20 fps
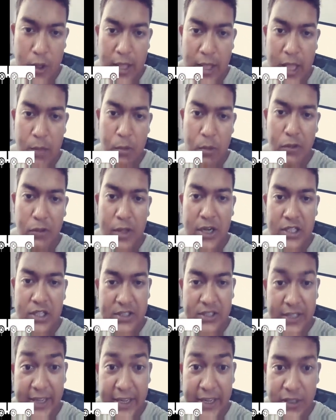এবং তার
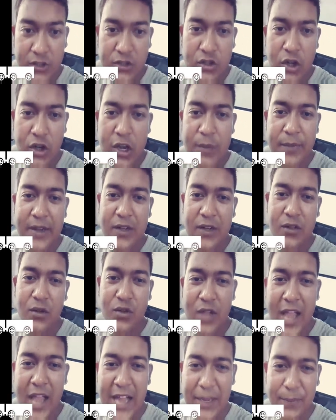সাথে এনজয়মেন্ট তো
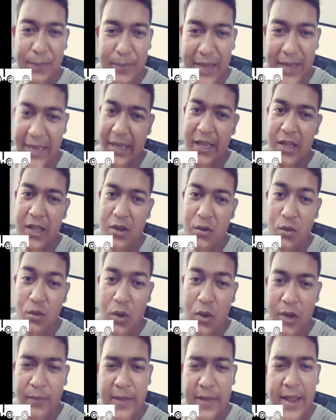থাকবেই গোয়া
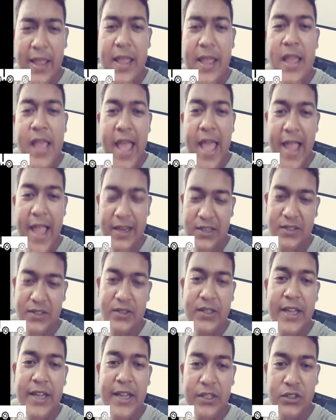মানে একটা
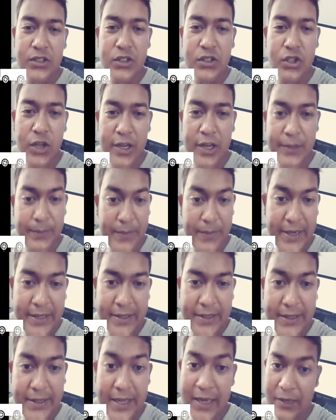এনজয়মেন্ট
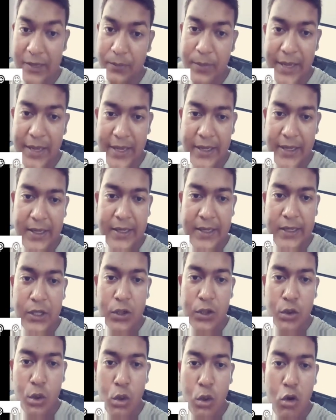থাকবেই
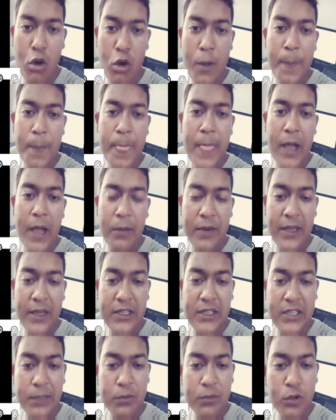তো আমরা
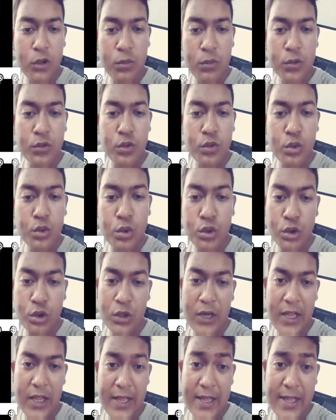হিসাব করব দুজন
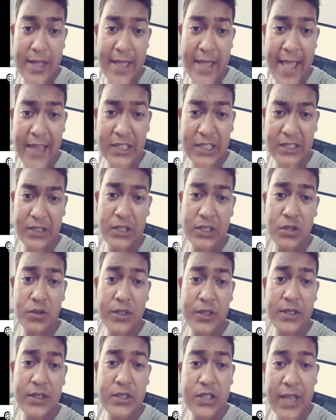একসাথে
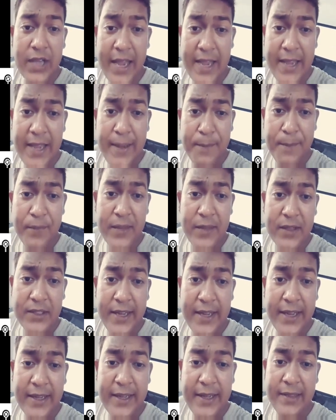যদি যায়
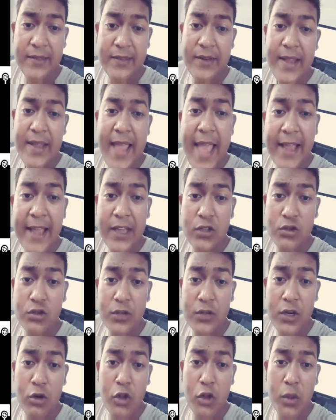সেই ক্ষেত্রে এক
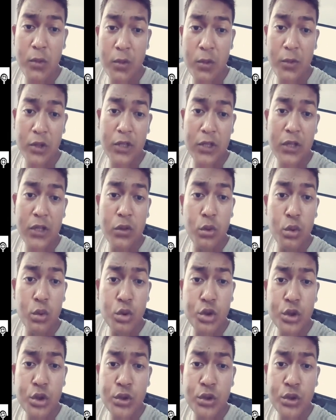একজনের কত পড়বে অর্থাৎ দুজন